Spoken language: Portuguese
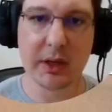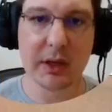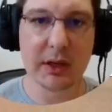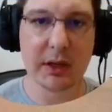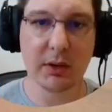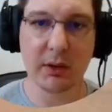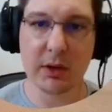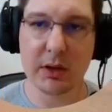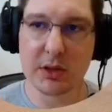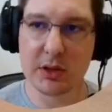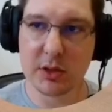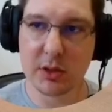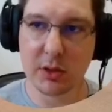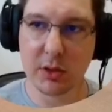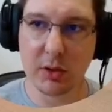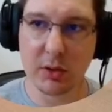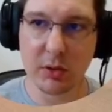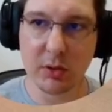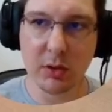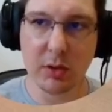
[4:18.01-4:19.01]
Então ele se
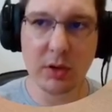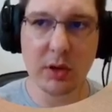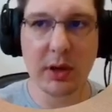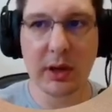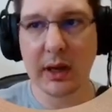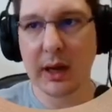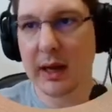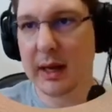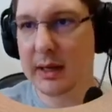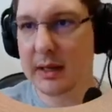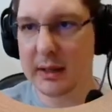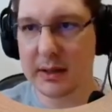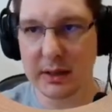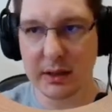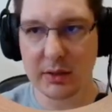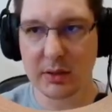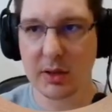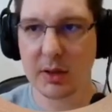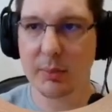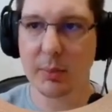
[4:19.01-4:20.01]
logou, ali
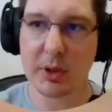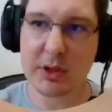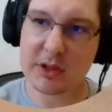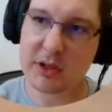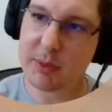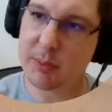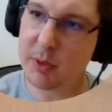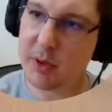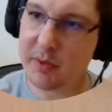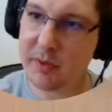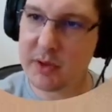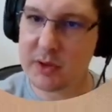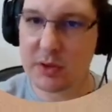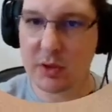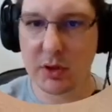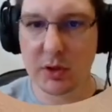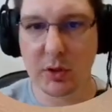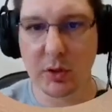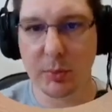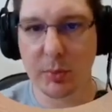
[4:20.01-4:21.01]
dentro ele pode ser
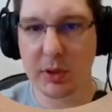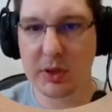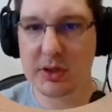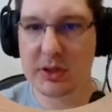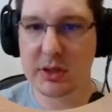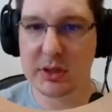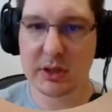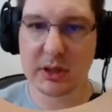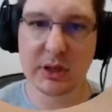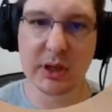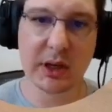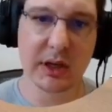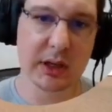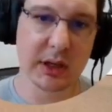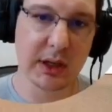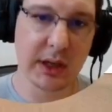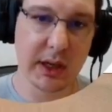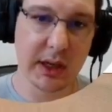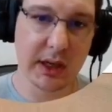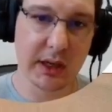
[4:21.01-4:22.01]
professor ou pode ser
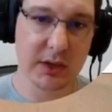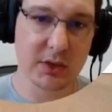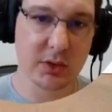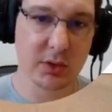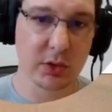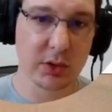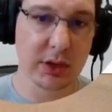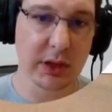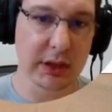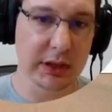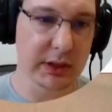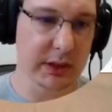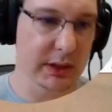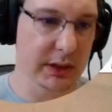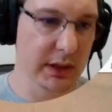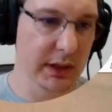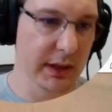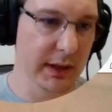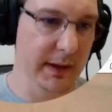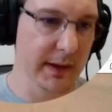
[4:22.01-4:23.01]
é, estudante.
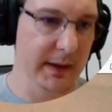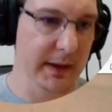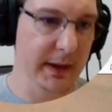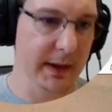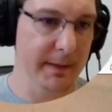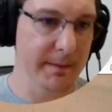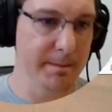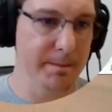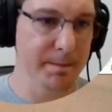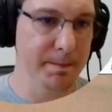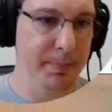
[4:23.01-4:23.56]
Tá?